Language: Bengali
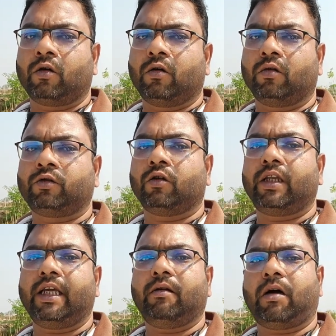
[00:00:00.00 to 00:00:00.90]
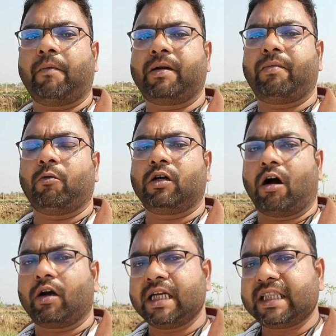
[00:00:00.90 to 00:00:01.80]
তো যদি আপনি ভাবুন
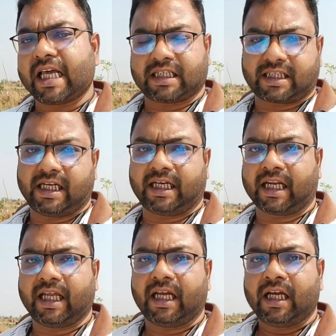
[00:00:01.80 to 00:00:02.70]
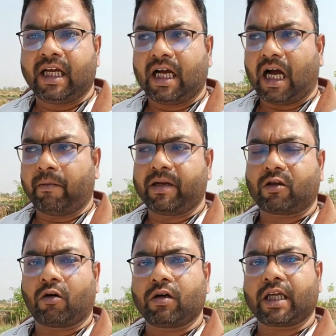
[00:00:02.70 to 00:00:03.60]
কাউকে নিতে এসছেন এখানে আপনি
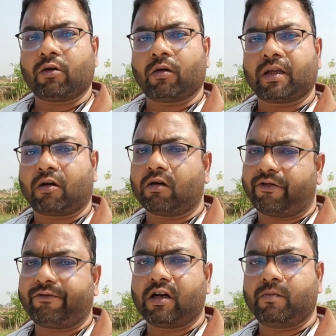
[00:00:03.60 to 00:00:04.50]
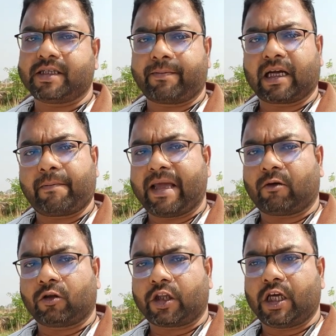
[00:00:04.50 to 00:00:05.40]
তখন কি করবেন তখন ফিফটি রুপিস আপনাকে পে
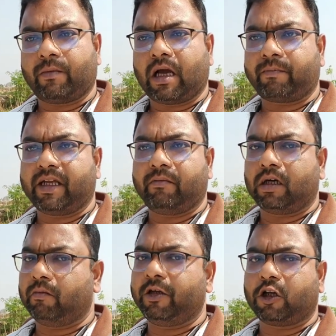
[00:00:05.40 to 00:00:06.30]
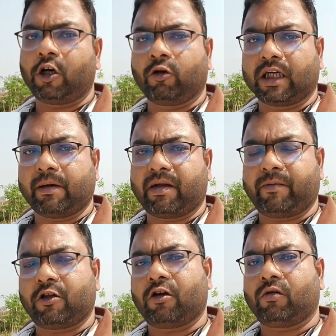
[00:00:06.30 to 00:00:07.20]
করতেই হবে আপনি ভিতরে ঢুকে যাবেন
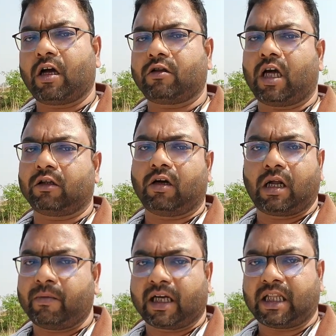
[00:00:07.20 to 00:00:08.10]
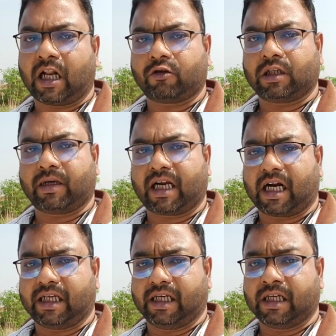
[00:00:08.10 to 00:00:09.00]
ভিতরে ঢুকে হয়তো আধ ঘন্টা আপনাকে দাঁড়াতে হতে পারে
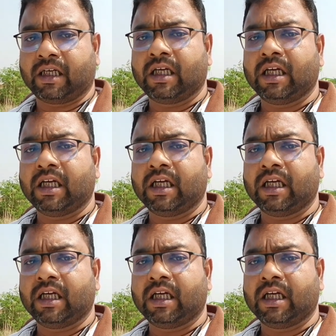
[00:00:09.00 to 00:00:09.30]
গাড়ি নিয়ে